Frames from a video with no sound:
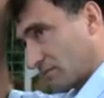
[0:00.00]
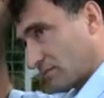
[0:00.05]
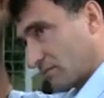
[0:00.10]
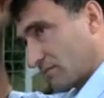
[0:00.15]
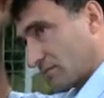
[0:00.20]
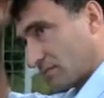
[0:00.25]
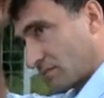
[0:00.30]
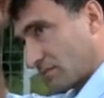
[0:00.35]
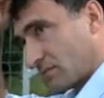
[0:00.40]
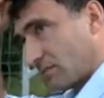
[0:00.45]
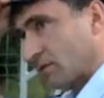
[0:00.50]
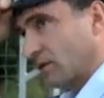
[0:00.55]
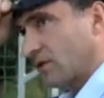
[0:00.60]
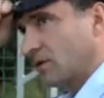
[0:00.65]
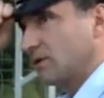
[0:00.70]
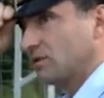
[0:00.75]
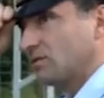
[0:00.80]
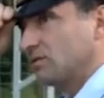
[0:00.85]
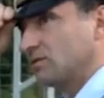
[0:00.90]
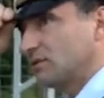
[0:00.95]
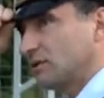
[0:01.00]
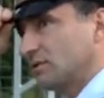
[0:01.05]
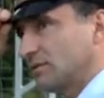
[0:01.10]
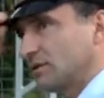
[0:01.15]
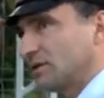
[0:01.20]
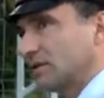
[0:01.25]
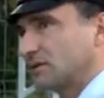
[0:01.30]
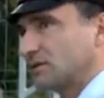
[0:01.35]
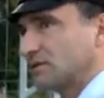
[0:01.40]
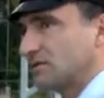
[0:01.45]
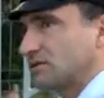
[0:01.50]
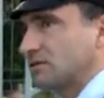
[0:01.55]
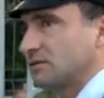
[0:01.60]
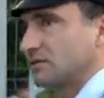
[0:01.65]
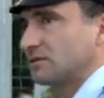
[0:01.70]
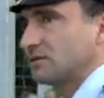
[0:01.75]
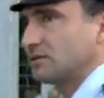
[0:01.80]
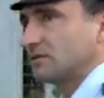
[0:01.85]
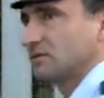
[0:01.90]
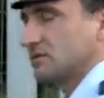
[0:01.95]
возраста 12 лет.
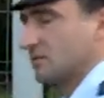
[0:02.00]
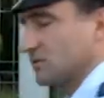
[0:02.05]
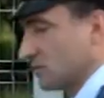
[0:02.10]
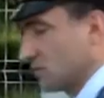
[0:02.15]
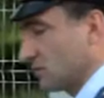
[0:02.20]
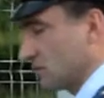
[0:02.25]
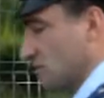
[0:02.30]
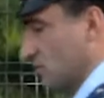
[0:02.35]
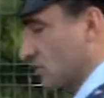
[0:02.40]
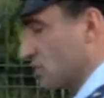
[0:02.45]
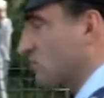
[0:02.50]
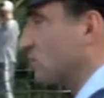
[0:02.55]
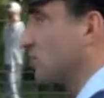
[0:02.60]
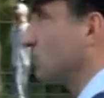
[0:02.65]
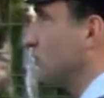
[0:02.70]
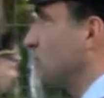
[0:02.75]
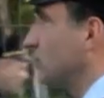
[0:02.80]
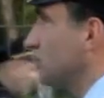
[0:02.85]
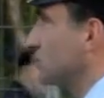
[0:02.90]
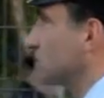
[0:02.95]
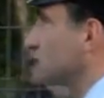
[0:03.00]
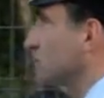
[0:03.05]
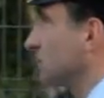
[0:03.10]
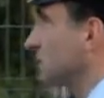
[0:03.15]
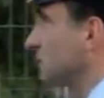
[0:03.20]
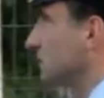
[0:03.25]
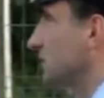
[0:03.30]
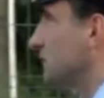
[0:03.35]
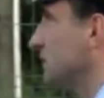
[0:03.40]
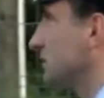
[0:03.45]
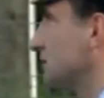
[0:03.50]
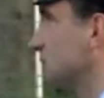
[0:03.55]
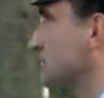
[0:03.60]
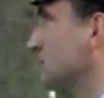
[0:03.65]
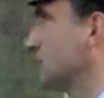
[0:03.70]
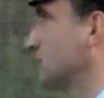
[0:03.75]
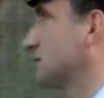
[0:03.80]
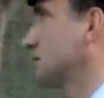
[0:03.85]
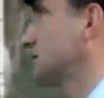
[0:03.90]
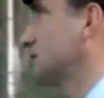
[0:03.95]
То есть это одно из
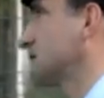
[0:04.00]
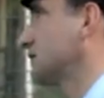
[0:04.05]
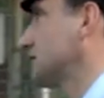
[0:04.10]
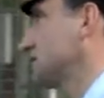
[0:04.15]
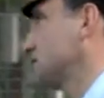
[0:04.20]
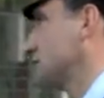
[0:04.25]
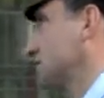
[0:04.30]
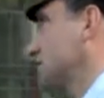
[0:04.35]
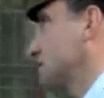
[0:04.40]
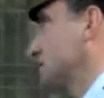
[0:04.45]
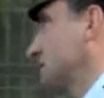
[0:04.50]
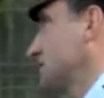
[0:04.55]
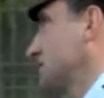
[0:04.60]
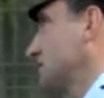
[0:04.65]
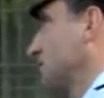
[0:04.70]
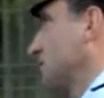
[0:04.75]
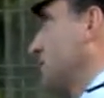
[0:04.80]
скажем так, основных